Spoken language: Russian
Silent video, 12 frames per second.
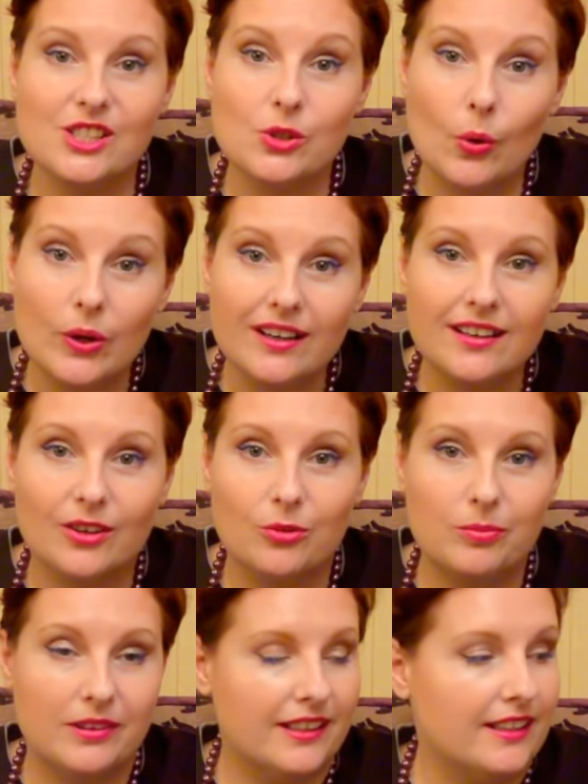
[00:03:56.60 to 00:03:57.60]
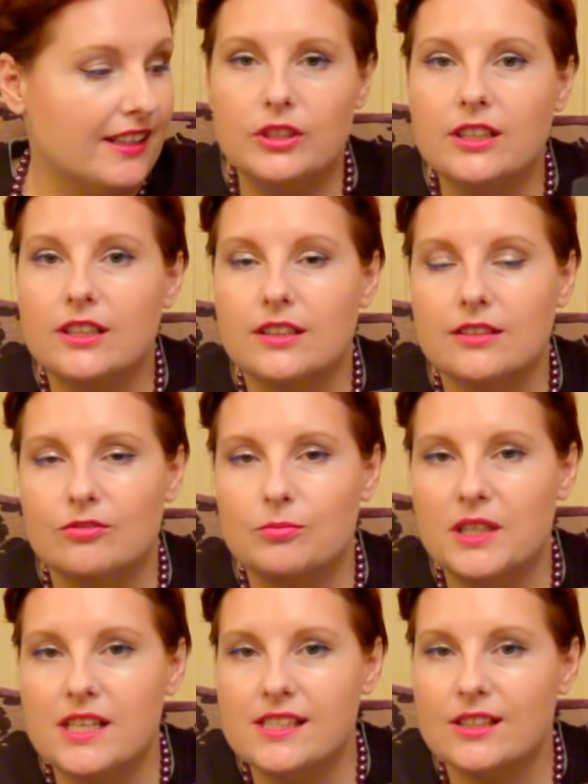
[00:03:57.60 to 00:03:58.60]
40 рублей. В других в
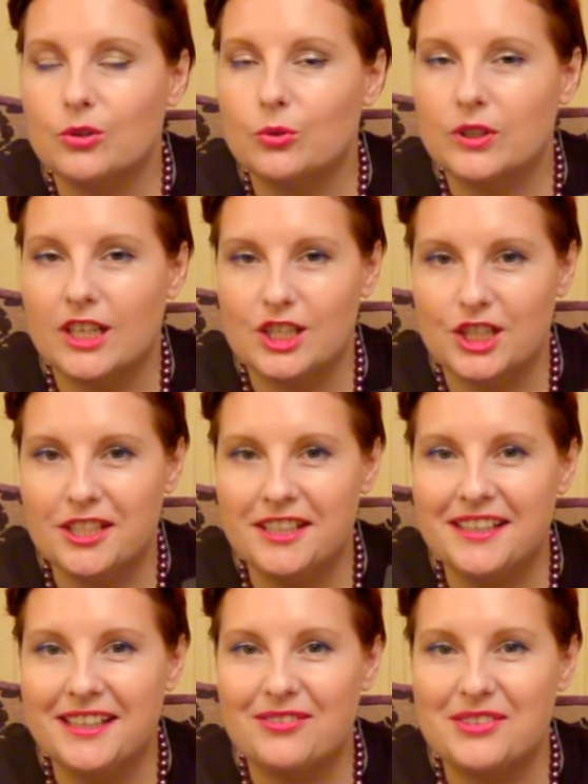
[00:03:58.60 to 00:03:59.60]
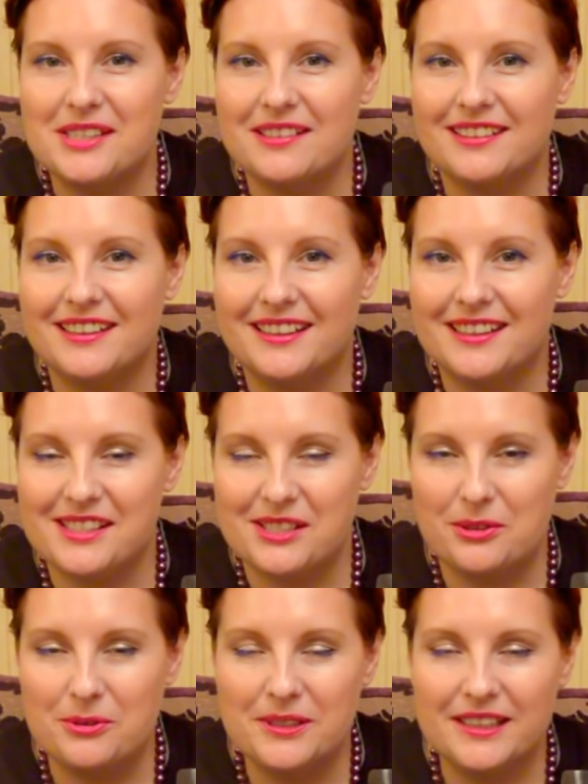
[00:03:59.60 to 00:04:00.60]
магазинах украшений я видела такие
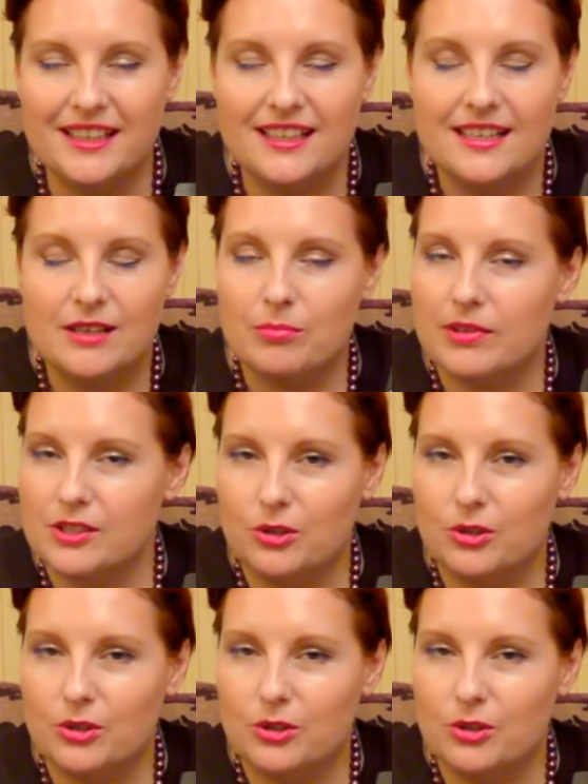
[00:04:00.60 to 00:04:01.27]
заколки по